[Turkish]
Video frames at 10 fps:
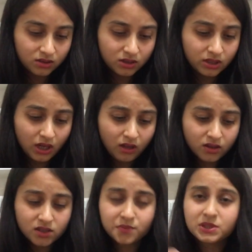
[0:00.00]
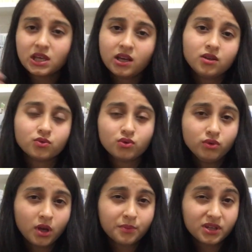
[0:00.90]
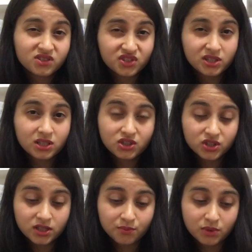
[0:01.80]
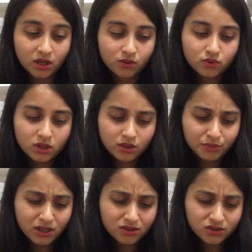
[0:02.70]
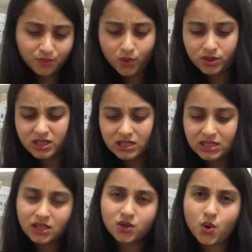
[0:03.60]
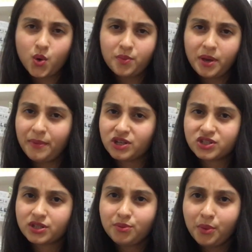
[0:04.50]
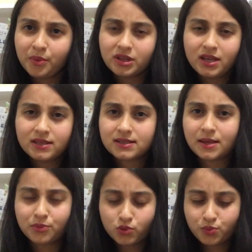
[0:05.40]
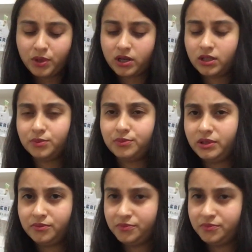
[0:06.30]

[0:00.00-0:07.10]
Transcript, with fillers: Yalnız bize gelen ürünler biraz çizik çizik mi? Yani üzerine birazcık böyle çizik görmeye başladım ama neyse dur bakalım bir.